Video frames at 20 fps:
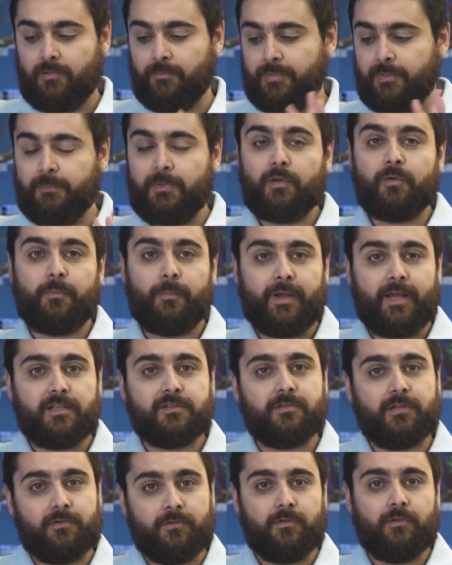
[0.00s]
Então o primeiro
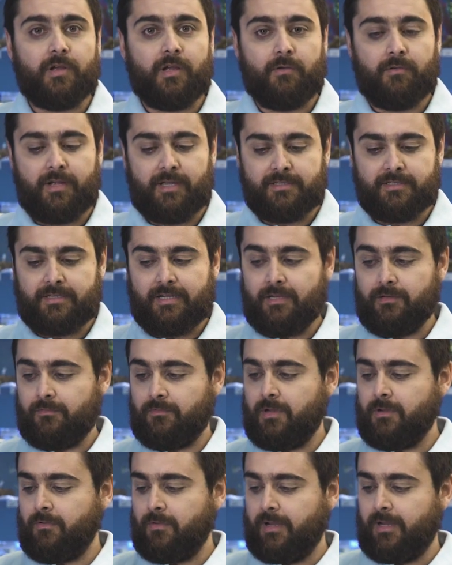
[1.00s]
passo é colocar o cascalho no
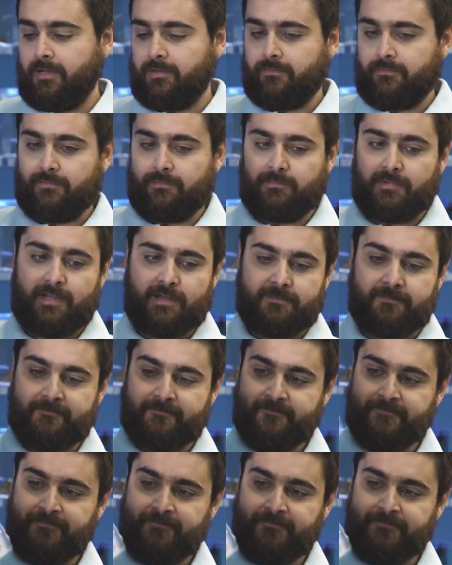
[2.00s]
aquário. Vamos lá?